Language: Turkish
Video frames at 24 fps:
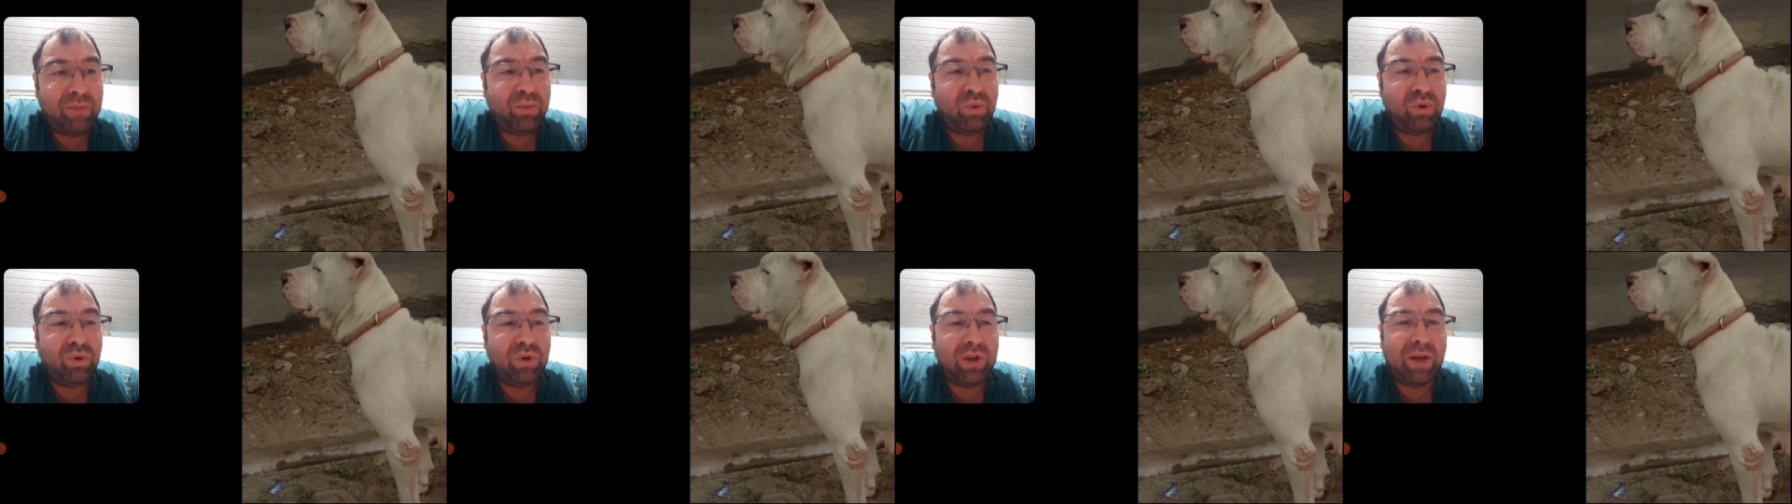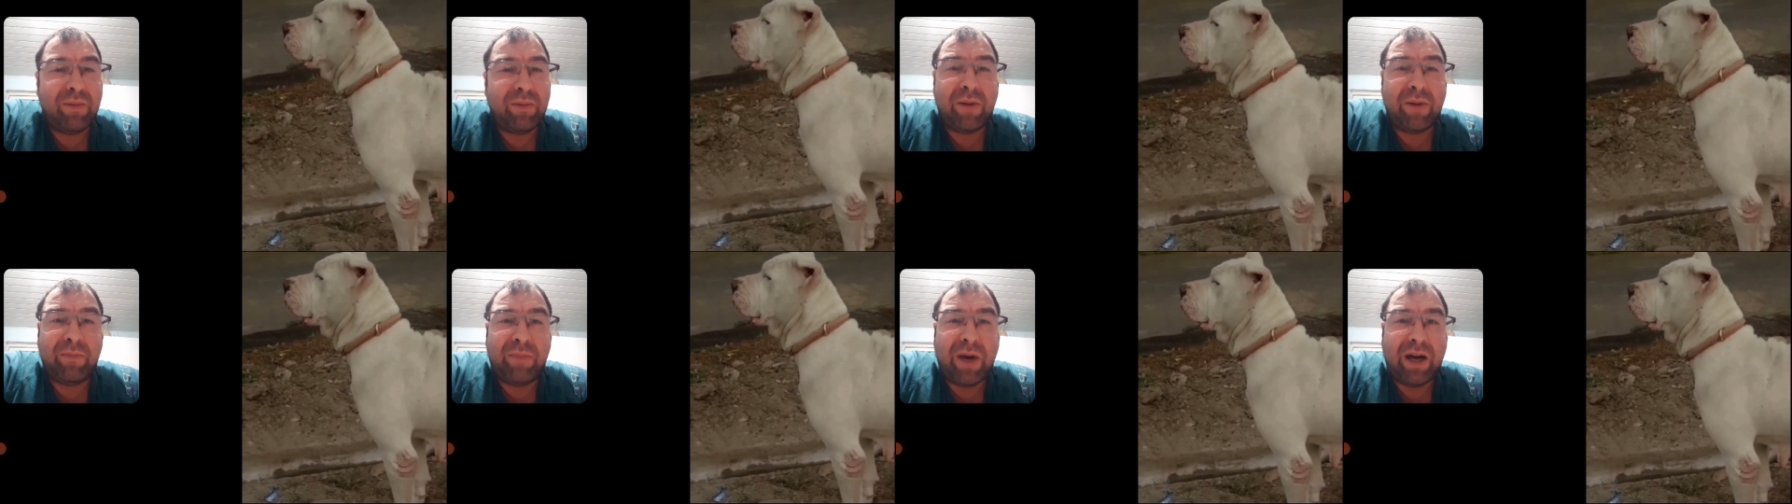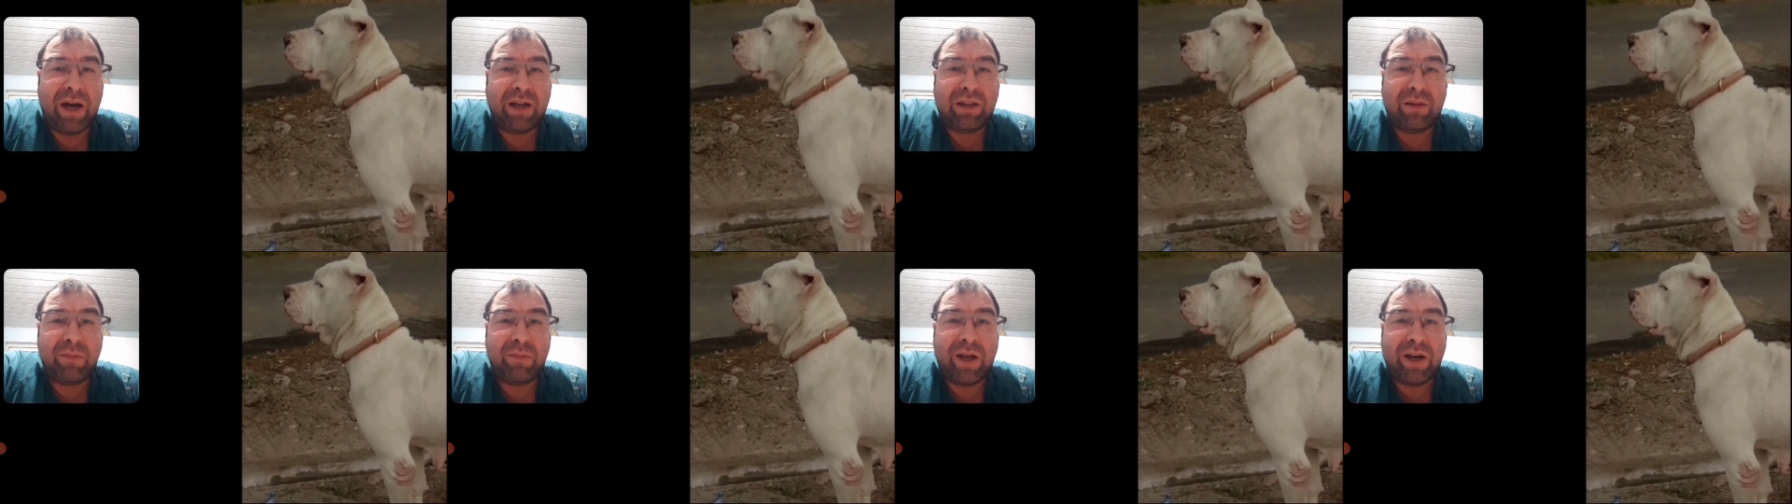bunu da ben
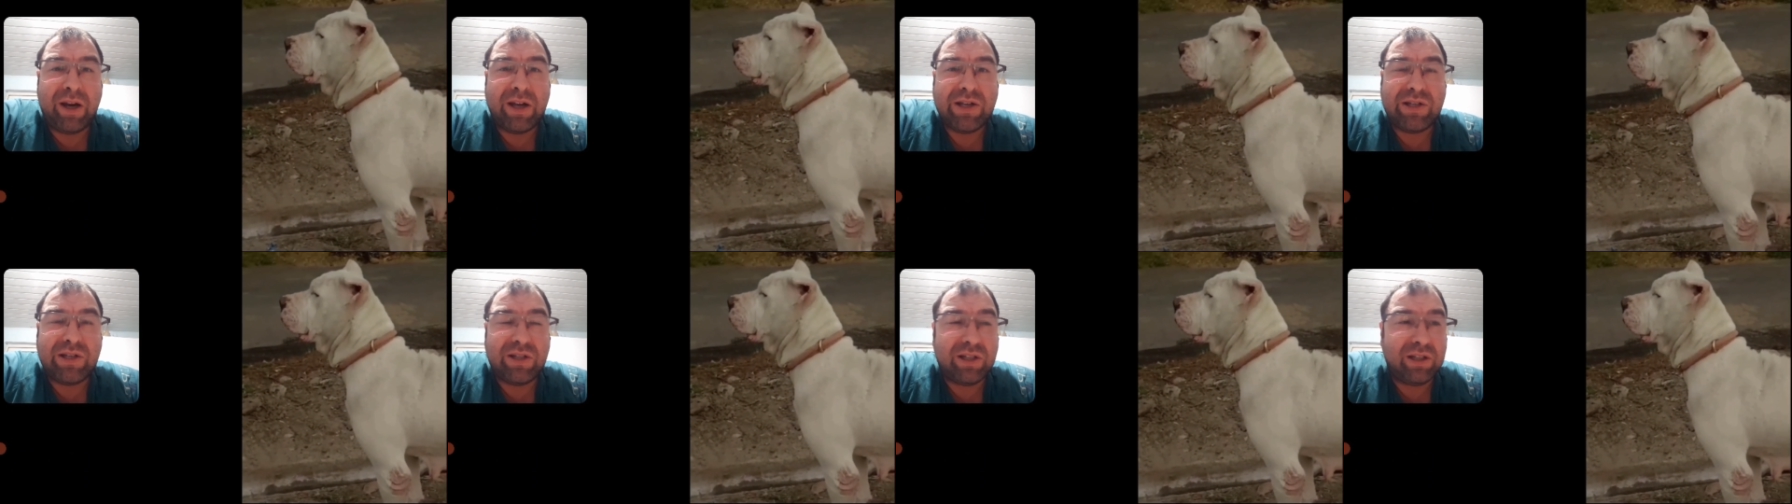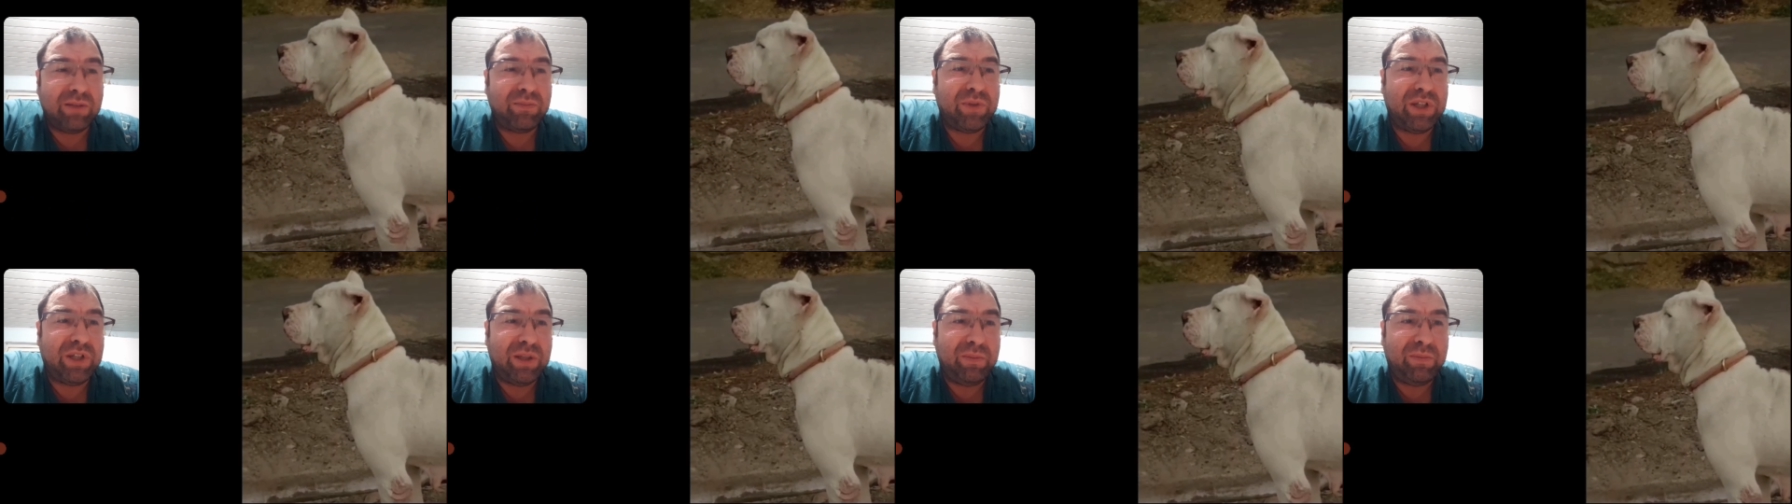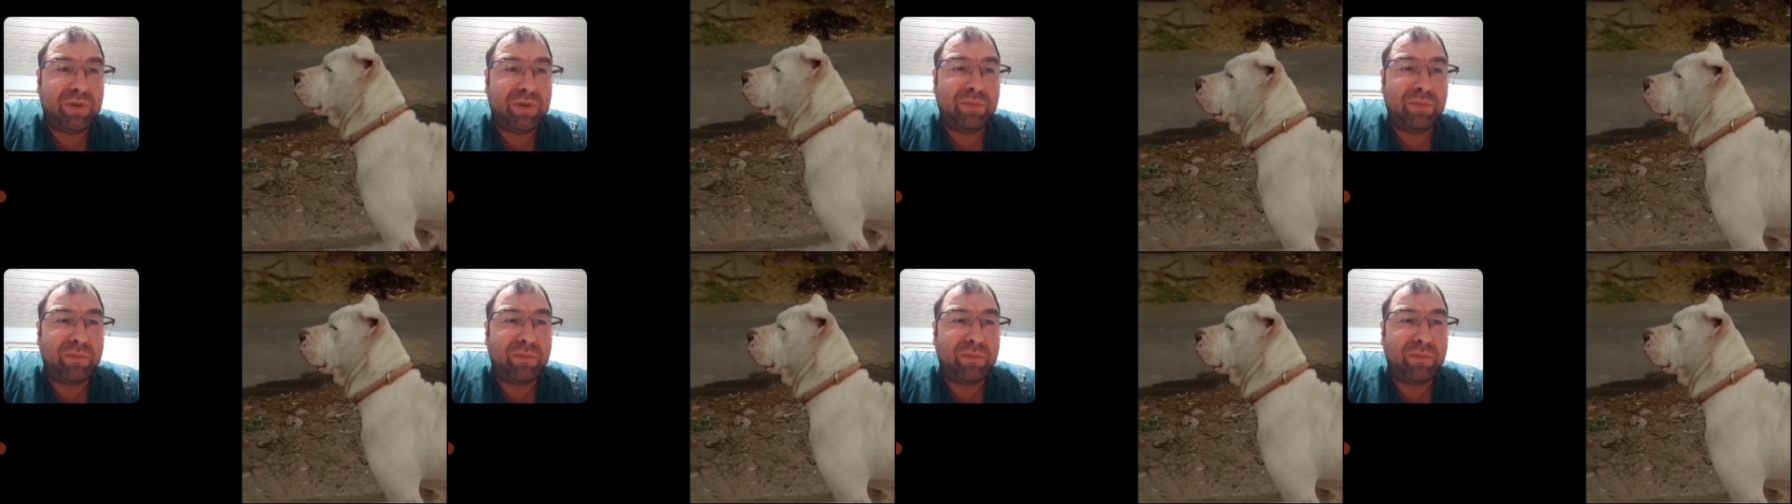baktım araştırdım tip